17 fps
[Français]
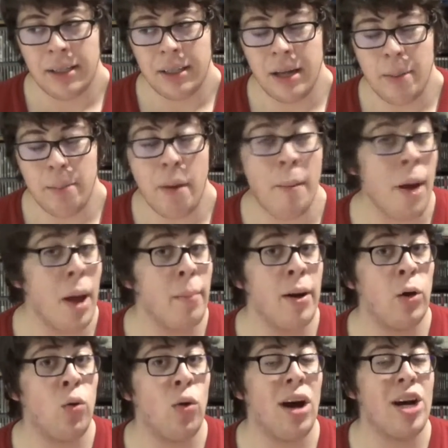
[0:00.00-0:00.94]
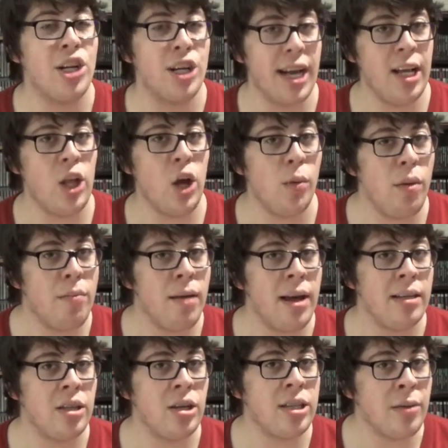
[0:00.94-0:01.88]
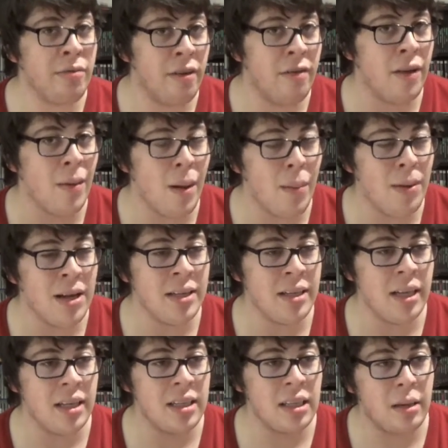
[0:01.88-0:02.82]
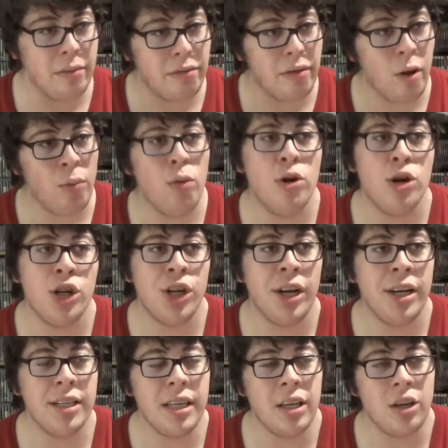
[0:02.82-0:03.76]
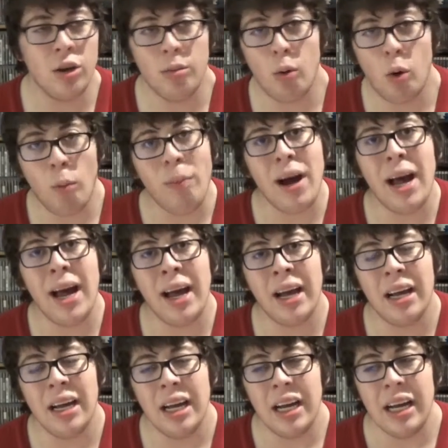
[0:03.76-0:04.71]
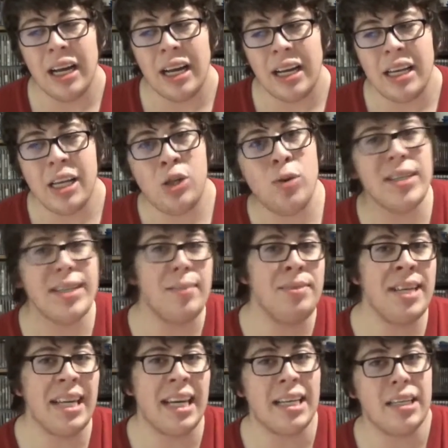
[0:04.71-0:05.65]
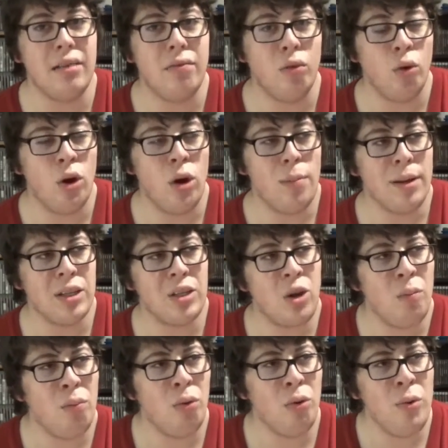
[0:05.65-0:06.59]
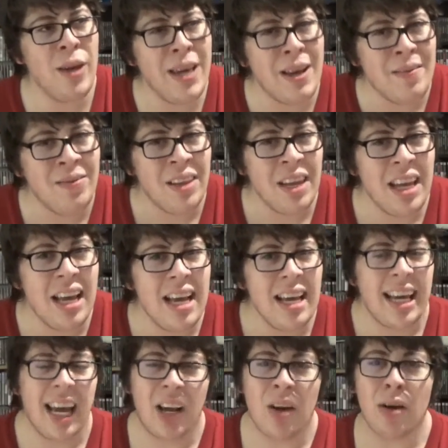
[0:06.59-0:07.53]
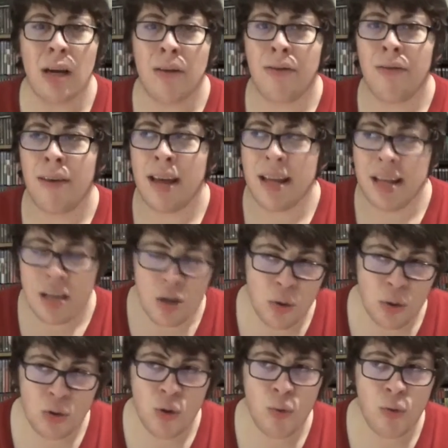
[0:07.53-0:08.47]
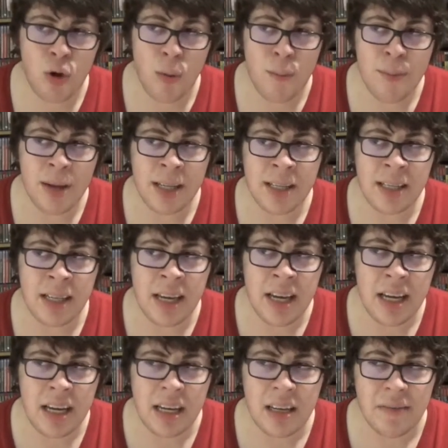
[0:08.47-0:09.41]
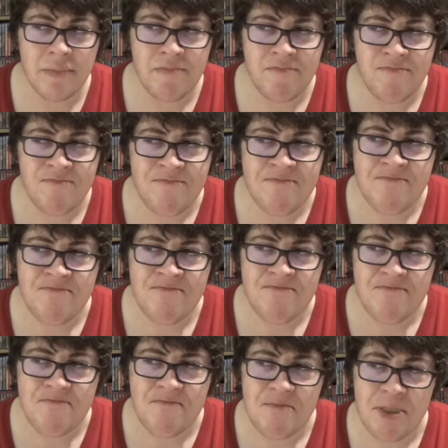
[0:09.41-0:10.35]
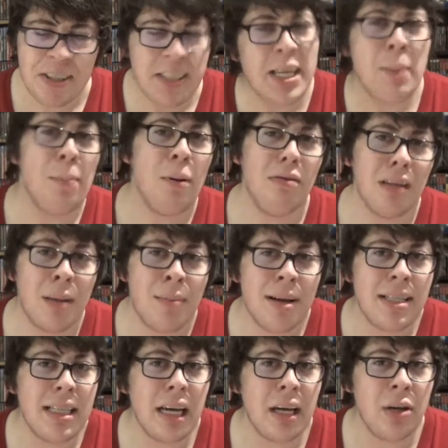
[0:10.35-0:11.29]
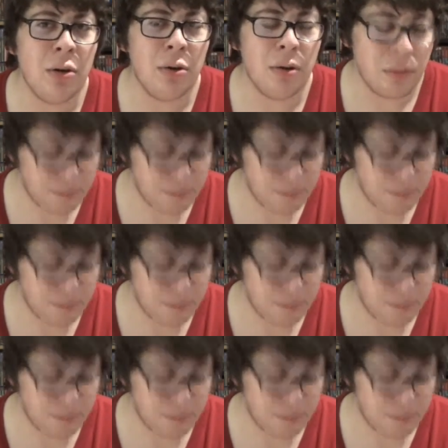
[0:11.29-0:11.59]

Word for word: Euh, ma mère m'encourage énormément et ça, ça me fait vraiment plaisir. Ce qui me fait un peu chier, c'est que mon père, il soit sceptique à ce niveau-là parce que pour lui, quelqu'un qui fait YouTube comme métier, c'est pas vraiment sérieux.